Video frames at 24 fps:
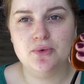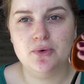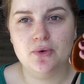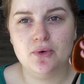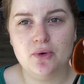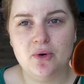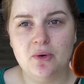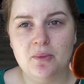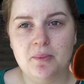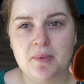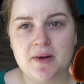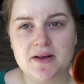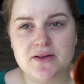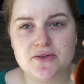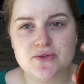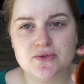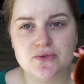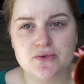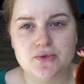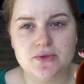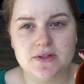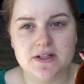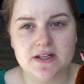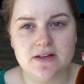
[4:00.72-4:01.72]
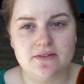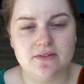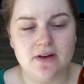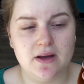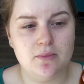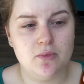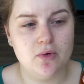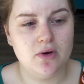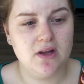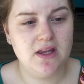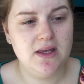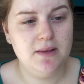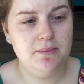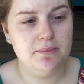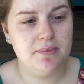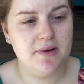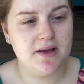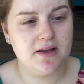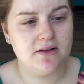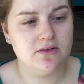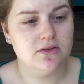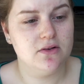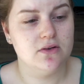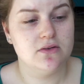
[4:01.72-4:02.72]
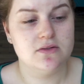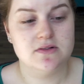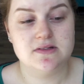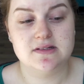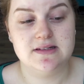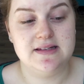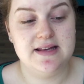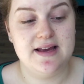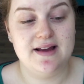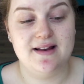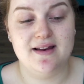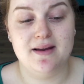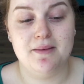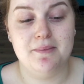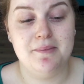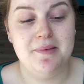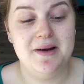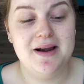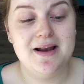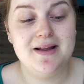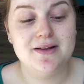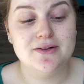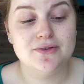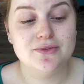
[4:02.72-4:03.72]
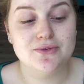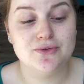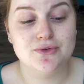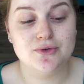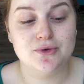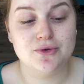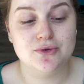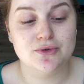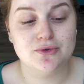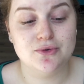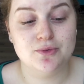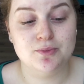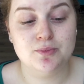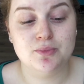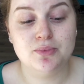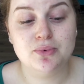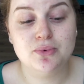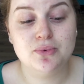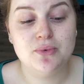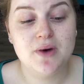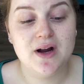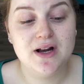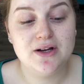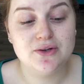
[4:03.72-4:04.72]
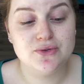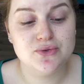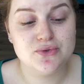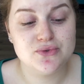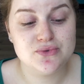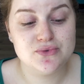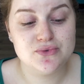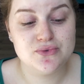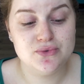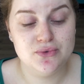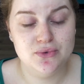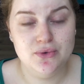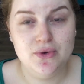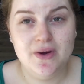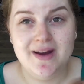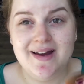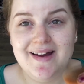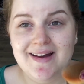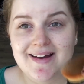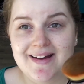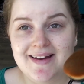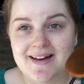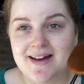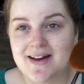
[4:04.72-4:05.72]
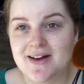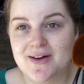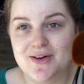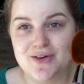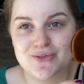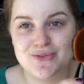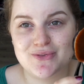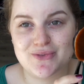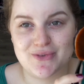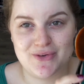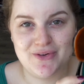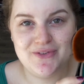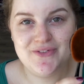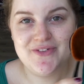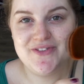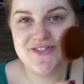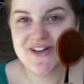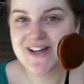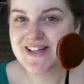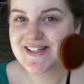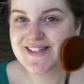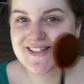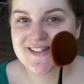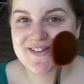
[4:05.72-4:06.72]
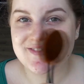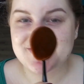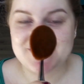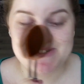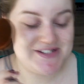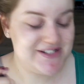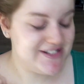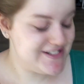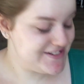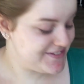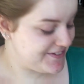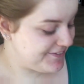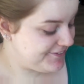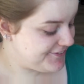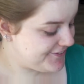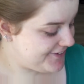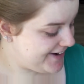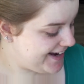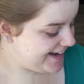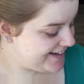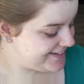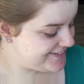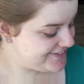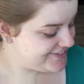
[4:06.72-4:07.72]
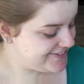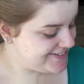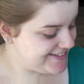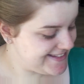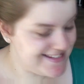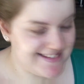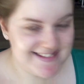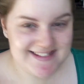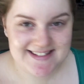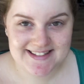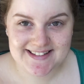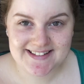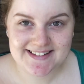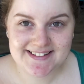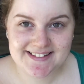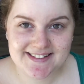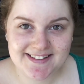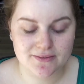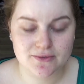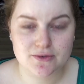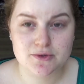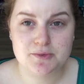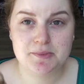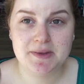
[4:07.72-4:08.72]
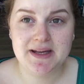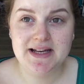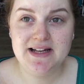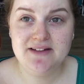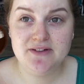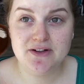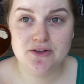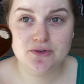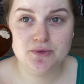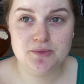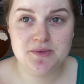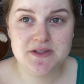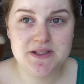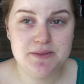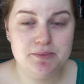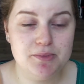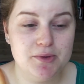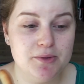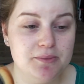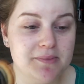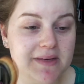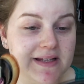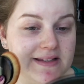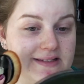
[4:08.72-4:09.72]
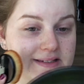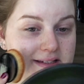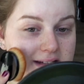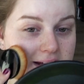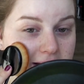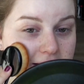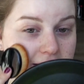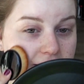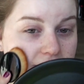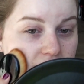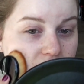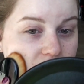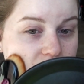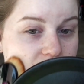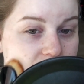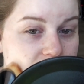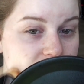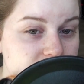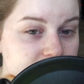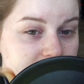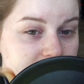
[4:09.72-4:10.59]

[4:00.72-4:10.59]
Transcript: gros pinceau qui est vraiment hyper dense, et à a la blinde de, de poils dessus donc on va voir si ça fonctionne, j'ai vraiment hâte de tester. Donc je prélève un tout petit peu de matière et alors je vais